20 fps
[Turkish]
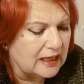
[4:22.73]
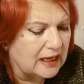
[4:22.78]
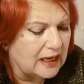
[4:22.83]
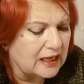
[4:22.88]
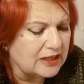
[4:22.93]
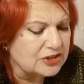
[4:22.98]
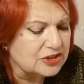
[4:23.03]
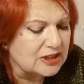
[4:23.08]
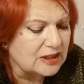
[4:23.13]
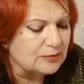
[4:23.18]

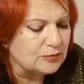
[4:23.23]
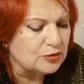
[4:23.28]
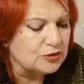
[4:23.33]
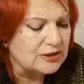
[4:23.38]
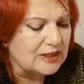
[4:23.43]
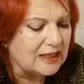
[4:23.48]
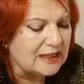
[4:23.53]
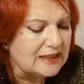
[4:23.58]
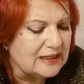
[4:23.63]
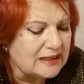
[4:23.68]
Akşam
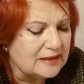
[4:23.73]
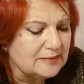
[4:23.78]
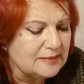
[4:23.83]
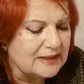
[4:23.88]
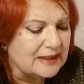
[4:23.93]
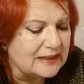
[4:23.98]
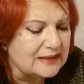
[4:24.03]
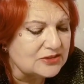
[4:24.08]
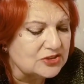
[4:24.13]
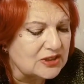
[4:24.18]
üzerleri
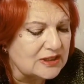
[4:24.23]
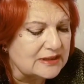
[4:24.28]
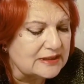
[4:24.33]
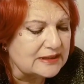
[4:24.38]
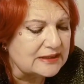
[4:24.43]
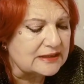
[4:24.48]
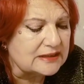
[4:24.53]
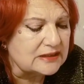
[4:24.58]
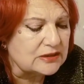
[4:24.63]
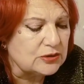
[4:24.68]
biraz canlı
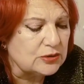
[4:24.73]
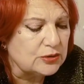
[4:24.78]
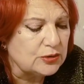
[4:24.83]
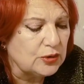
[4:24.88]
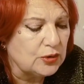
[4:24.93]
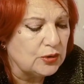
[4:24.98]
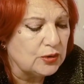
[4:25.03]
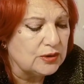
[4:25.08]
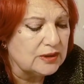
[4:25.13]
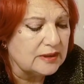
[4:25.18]

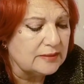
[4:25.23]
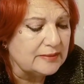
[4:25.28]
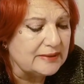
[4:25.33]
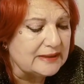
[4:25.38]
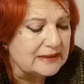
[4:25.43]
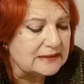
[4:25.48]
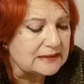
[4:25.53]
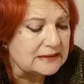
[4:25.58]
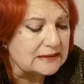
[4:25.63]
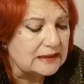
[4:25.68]
sıkılıyor
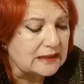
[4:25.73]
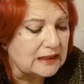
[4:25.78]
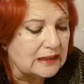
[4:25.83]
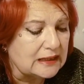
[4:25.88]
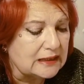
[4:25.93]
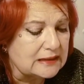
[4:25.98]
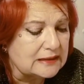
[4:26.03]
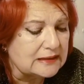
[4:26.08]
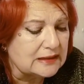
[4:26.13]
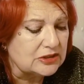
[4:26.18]
olabilir
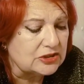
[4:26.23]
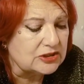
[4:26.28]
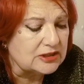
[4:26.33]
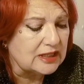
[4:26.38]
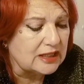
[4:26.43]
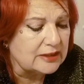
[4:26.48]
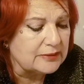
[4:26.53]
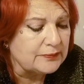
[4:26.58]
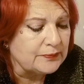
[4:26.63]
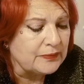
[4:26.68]

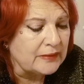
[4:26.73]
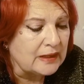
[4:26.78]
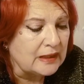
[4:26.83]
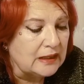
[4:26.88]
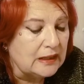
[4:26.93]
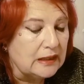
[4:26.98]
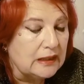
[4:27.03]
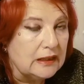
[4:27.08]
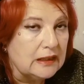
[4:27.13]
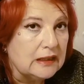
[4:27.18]
arkadaşlar.
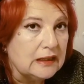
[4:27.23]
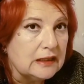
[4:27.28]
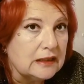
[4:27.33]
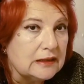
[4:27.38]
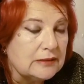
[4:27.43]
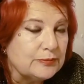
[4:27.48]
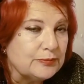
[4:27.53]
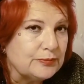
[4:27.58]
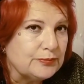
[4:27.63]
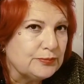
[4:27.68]

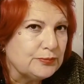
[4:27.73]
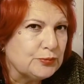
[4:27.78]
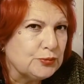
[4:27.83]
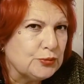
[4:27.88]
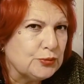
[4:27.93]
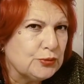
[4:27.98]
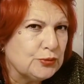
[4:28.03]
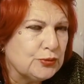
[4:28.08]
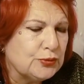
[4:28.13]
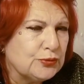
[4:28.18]

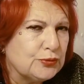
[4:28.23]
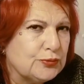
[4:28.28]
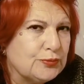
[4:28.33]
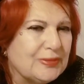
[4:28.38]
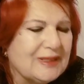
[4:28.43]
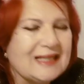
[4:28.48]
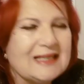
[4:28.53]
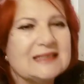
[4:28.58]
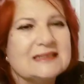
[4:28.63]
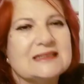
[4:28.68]
Bu
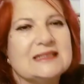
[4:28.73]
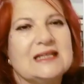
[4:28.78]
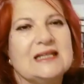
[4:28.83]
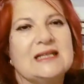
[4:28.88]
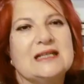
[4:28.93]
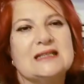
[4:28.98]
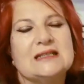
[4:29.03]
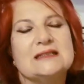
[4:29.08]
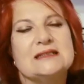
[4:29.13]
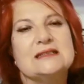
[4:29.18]
biraz
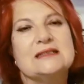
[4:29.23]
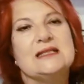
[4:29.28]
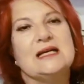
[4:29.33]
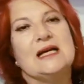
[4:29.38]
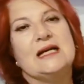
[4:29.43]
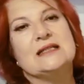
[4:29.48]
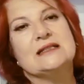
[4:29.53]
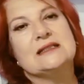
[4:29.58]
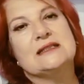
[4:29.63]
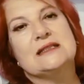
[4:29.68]
da
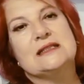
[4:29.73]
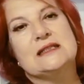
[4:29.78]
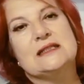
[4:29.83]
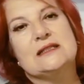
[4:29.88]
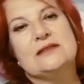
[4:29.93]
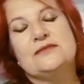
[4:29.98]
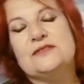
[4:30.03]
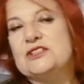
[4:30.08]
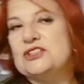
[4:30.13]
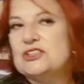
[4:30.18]

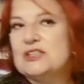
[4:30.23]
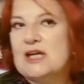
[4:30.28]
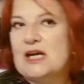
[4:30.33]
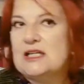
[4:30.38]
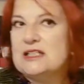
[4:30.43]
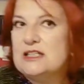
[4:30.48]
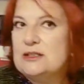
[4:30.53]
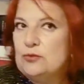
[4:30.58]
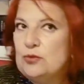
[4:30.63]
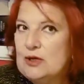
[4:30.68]
kendi
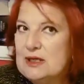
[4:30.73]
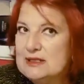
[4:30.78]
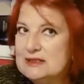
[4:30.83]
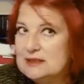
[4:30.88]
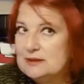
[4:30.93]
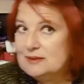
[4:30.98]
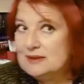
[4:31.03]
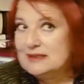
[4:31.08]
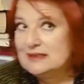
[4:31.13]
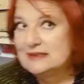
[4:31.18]
vicdani
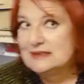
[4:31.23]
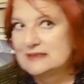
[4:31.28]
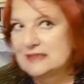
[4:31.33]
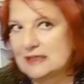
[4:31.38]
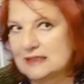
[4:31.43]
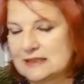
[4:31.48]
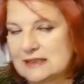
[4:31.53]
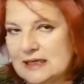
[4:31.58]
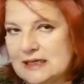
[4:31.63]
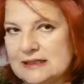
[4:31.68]

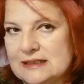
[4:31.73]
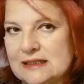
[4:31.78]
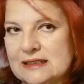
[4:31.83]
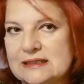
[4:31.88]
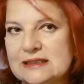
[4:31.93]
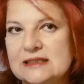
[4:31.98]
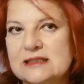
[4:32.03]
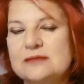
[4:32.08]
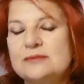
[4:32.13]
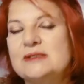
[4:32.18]
muhasebenizden
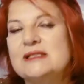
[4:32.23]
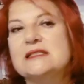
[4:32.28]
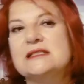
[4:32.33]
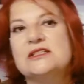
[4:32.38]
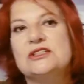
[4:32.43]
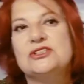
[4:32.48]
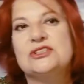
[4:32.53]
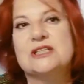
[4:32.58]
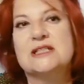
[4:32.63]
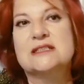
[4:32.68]
kaynaklanabilir,
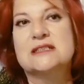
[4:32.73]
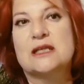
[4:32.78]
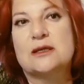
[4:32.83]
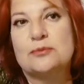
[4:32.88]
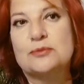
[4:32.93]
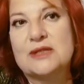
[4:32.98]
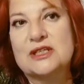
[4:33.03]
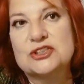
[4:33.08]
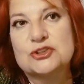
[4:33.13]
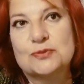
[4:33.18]
iç
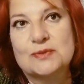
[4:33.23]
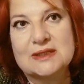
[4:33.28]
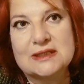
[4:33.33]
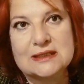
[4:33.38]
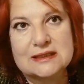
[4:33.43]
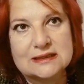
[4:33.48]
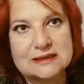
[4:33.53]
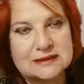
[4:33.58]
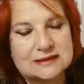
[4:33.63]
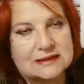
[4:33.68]

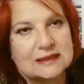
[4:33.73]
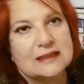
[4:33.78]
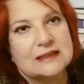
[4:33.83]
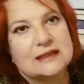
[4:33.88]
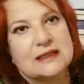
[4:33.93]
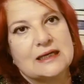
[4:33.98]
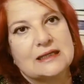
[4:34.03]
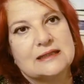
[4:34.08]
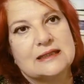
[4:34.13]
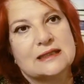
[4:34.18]
hesaplaşmalarınızdan
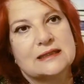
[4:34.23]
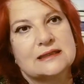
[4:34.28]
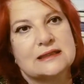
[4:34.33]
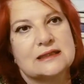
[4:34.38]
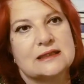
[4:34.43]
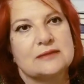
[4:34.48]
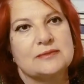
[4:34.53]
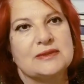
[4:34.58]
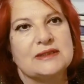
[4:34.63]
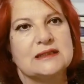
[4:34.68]

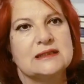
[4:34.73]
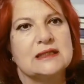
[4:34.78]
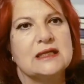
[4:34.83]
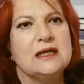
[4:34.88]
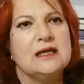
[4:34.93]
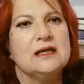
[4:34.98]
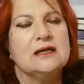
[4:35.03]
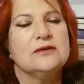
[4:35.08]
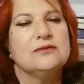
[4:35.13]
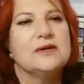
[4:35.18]
kaynaklanabilir.
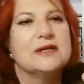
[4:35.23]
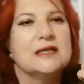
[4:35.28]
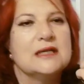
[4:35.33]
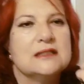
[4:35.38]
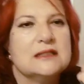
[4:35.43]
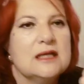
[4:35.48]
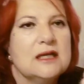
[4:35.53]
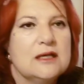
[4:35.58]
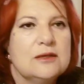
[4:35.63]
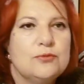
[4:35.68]

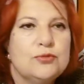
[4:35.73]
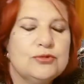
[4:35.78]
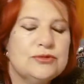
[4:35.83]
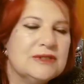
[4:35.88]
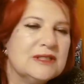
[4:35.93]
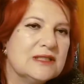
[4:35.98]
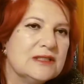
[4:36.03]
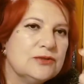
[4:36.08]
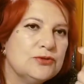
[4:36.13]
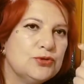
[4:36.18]
Fakat
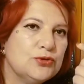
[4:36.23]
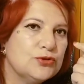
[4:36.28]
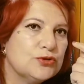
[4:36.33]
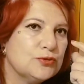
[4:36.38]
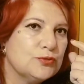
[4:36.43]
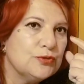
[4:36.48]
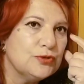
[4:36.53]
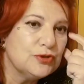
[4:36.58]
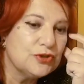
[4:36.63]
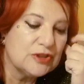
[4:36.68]
Bunların
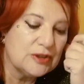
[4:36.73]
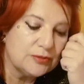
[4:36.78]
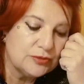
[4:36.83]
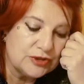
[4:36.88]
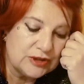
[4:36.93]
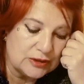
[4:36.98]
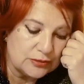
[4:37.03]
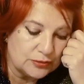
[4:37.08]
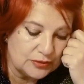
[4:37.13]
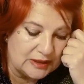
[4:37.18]
çözümünü
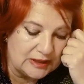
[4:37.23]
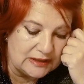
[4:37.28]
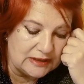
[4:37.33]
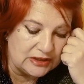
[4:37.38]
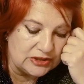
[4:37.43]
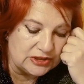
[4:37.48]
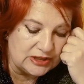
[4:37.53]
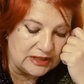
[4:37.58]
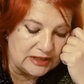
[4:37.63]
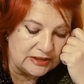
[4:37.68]
çabucak
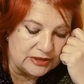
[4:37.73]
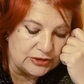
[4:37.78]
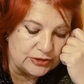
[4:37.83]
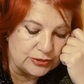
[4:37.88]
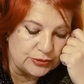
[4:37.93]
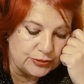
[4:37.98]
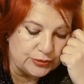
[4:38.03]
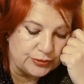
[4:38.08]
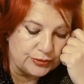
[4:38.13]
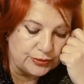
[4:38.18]

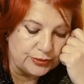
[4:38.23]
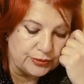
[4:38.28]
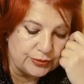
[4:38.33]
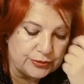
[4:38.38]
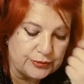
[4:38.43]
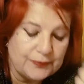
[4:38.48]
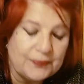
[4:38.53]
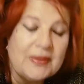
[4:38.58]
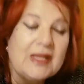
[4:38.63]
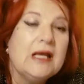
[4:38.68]
üreteceğinizi
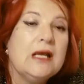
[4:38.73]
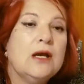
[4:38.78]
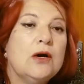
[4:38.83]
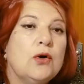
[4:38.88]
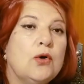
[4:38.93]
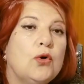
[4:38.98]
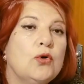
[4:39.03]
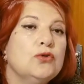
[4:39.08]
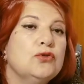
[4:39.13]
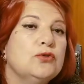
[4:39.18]
görüyorum.
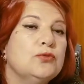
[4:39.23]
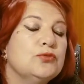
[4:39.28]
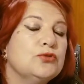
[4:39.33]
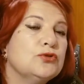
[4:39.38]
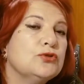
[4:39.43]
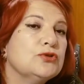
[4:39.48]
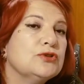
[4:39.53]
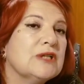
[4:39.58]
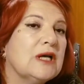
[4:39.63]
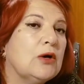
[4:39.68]

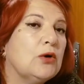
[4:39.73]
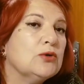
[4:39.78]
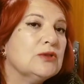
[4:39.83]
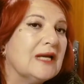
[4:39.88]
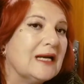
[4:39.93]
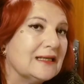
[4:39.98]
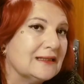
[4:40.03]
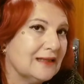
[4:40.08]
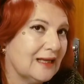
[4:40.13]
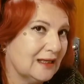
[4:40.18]
Olumsuza
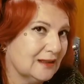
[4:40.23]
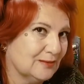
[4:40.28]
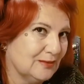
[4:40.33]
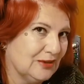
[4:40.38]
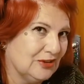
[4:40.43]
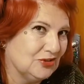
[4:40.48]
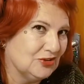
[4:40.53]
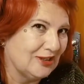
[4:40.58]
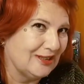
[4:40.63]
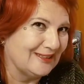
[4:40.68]

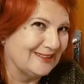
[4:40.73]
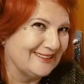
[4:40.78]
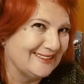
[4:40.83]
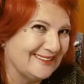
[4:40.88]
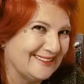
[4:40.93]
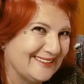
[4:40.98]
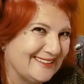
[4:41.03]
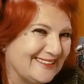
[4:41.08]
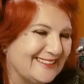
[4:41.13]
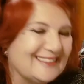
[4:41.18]

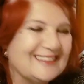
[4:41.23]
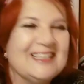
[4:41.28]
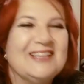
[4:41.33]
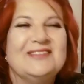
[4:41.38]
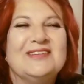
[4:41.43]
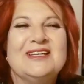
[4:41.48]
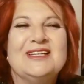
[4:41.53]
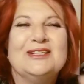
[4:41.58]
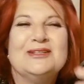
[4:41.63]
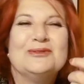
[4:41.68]
odaklanmayacaksınız
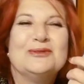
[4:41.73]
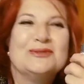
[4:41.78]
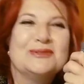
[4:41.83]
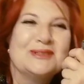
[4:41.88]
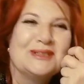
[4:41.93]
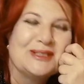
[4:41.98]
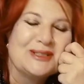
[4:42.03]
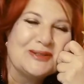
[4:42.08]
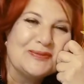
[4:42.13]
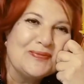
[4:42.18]
sevgili
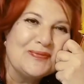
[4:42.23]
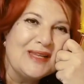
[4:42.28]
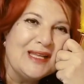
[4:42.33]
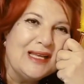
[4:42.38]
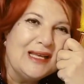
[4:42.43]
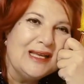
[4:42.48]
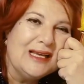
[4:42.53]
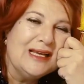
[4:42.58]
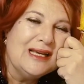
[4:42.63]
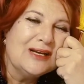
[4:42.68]
dostlarım.
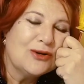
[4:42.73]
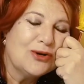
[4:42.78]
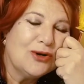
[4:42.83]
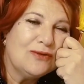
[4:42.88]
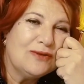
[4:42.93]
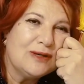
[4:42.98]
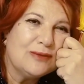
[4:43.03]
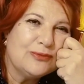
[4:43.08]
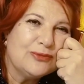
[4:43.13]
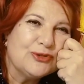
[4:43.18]

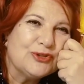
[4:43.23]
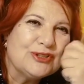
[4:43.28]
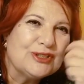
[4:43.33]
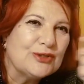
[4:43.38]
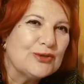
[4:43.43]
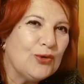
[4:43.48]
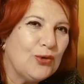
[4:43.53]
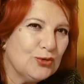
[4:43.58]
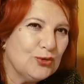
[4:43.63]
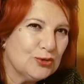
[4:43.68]
Kova
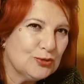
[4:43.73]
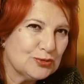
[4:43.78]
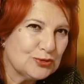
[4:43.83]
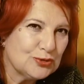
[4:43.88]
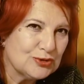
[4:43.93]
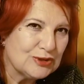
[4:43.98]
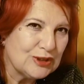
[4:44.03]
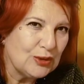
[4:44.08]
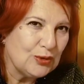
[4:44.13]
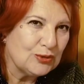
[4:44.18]
burçları olumsuza